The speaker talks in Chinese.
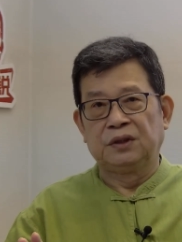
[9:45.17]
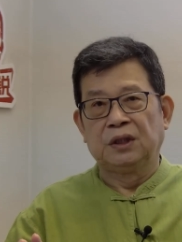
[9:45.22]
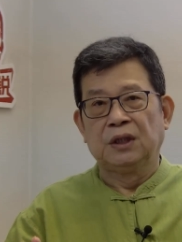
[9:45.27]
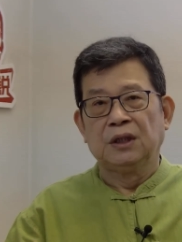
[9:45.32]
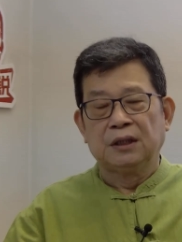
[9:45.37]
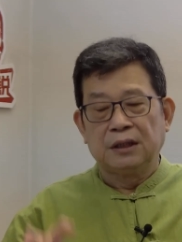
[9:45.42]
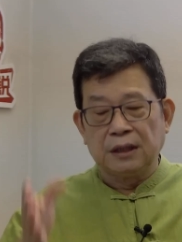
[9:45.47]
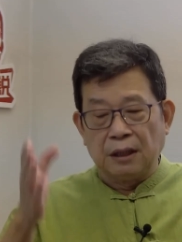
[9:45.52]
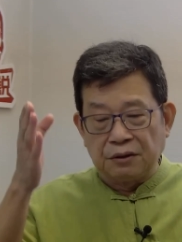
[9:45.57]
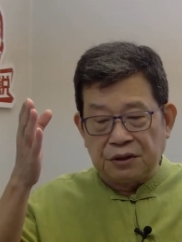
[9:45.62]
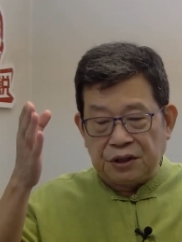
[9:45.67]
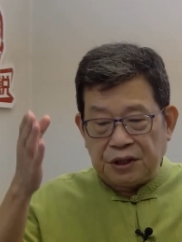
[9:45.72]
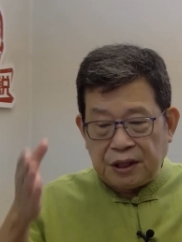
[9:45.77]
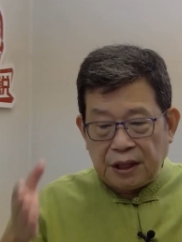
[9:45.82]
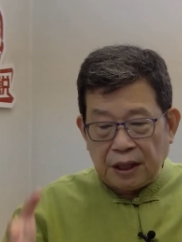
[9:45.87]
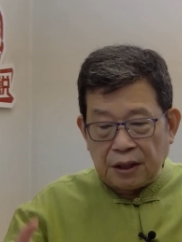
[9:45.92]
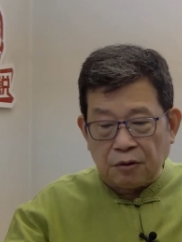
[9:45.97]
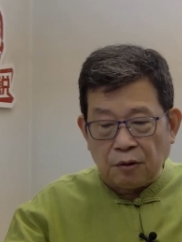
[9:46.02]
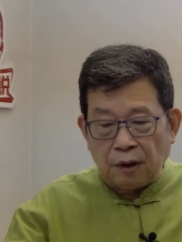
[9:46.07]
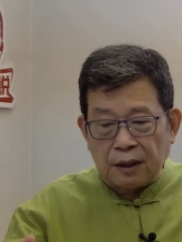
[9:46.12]
要切
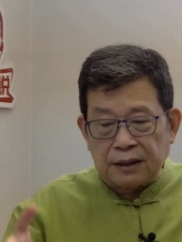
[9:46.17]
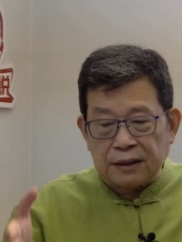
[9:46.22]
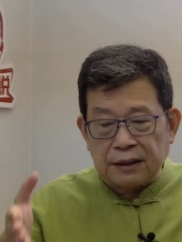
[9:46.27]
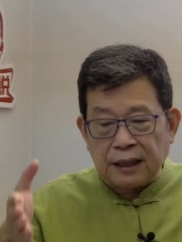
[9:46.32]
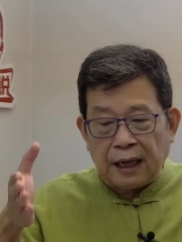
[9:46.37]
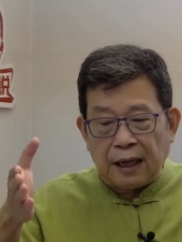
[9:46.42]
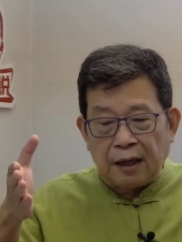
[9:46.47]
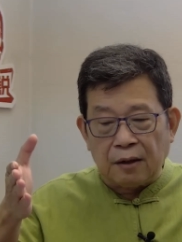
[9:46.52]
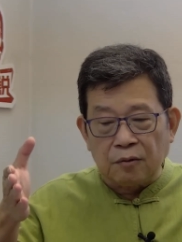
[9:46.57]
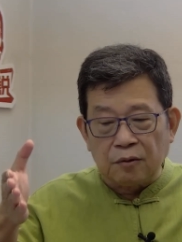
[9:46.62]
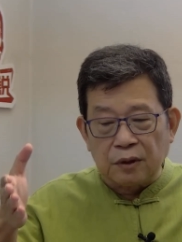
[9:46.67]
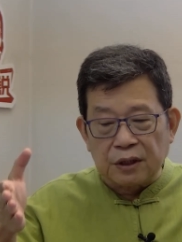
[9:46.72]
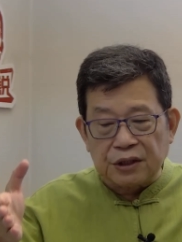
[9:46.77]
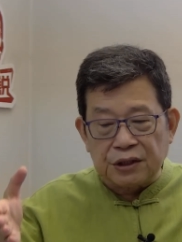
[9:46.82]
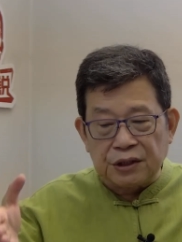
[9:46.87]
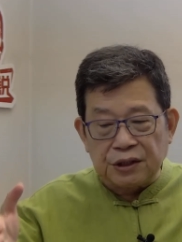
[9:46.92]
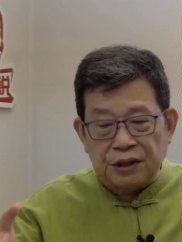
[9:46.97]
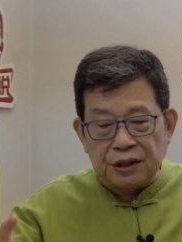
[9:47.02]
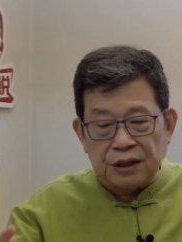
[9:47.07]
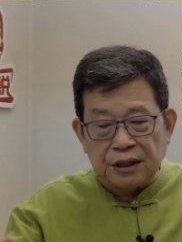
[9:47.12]
断大陆的资
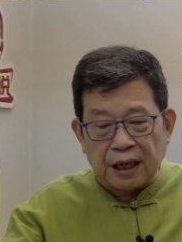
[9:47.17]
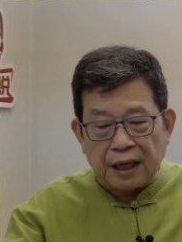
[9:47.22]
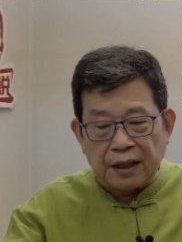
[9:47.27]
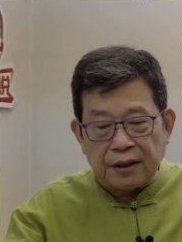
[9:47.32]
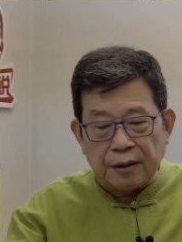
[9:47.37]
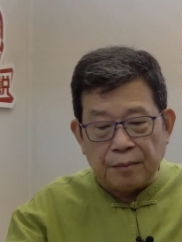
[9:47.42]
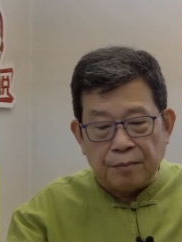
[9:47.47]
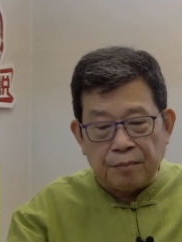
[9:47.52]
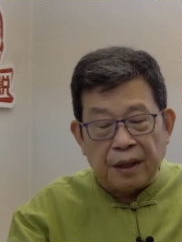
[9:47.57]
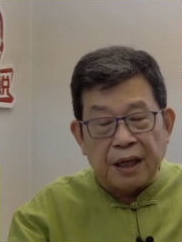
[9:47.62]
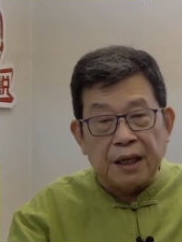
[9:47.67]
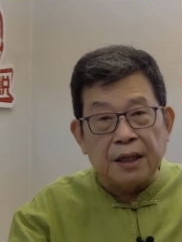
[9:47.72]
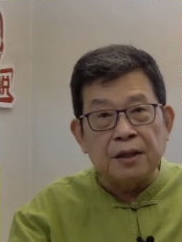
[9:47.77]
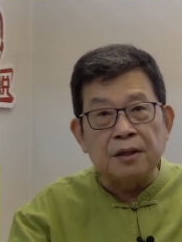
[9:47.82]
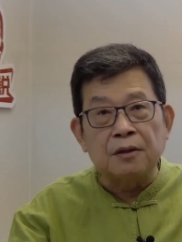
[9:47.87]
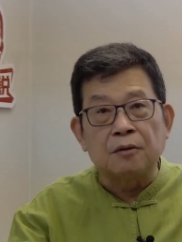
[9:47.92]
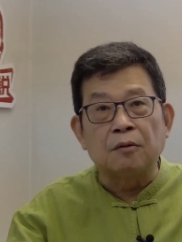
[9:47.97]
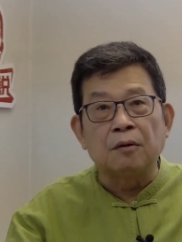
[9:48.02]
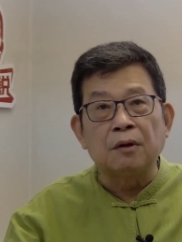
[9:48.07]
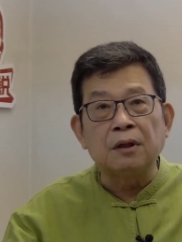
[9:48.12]
金来源，美
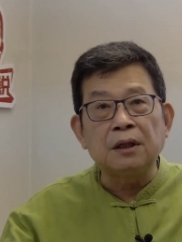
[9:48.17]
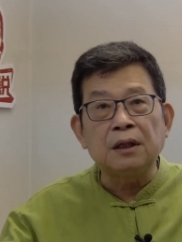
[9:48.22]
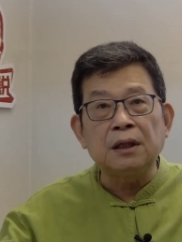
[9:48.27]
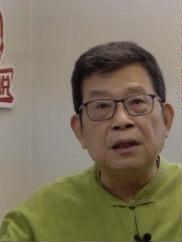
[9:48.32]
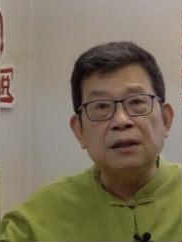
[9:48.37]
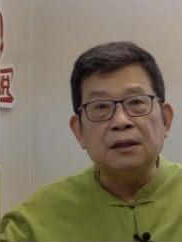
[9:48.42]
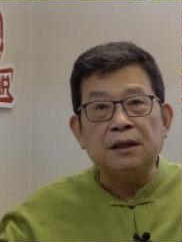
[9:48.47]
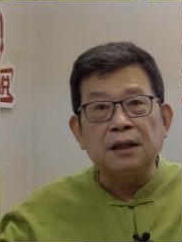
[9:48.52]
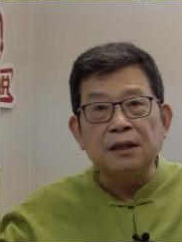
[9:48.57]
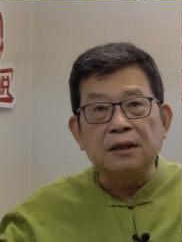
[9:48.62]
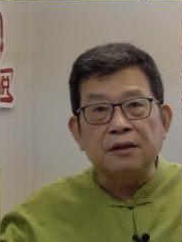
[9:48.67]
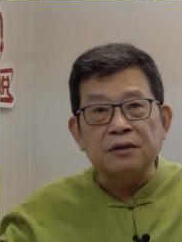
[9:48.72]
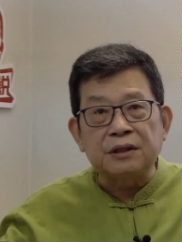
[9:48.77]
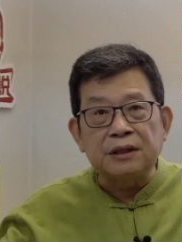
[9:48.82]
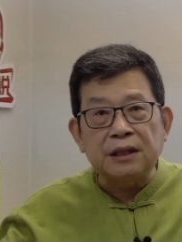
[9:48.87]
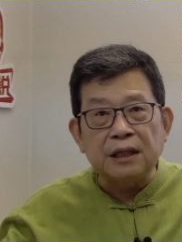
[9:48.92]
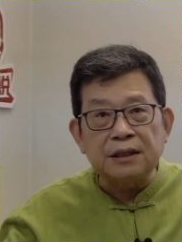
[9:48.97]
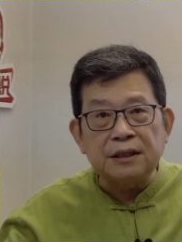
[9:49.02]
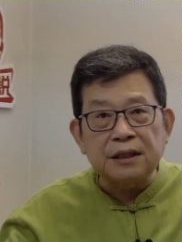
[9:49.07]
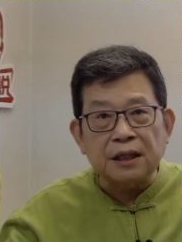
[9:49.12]
国一定要先
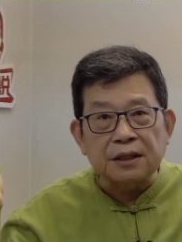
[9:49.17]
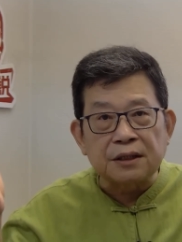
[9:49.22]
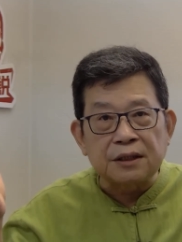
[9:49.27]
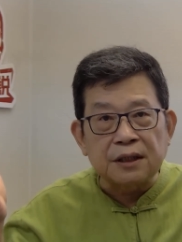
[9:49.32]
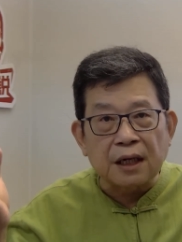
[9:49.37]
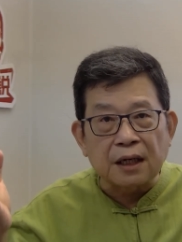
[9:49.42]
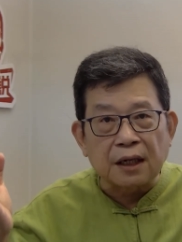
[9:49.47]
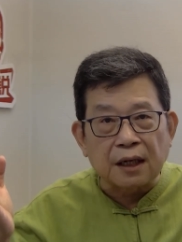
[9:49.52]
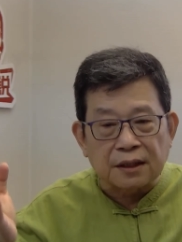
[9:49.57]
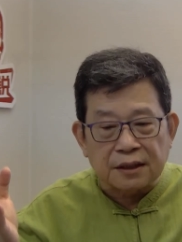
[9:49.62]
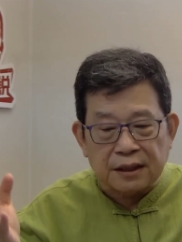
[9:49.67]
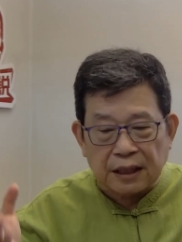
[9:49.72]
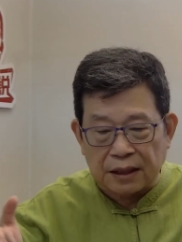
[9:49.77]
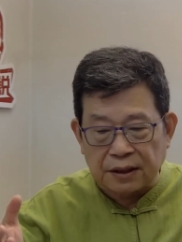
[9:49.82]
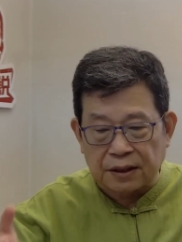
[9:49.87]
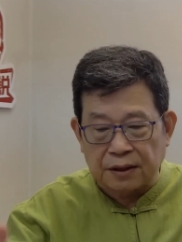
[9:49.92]
向香港下手。